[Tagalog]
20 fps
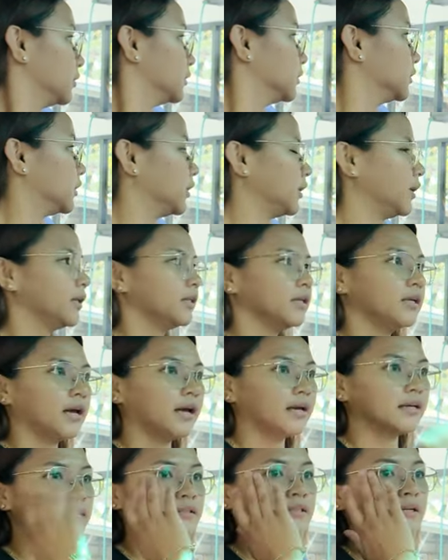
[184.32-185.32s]
So ayan
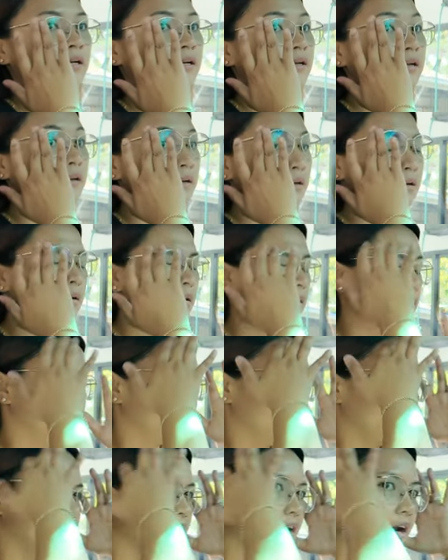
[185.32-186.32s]
guys.
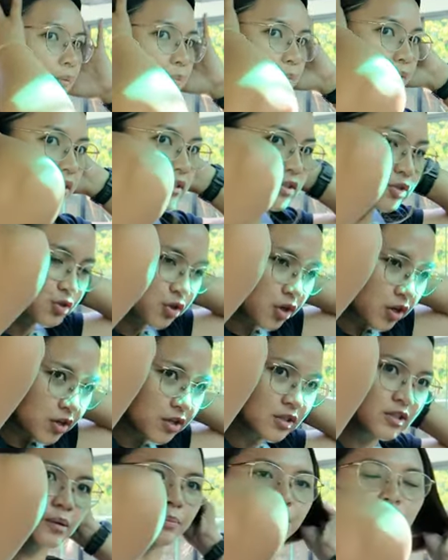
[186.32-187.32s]
Uy, grabe ang
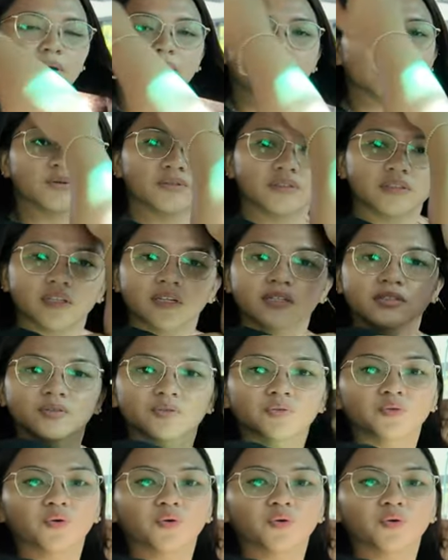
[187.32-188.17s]
struggle sa pag-close ng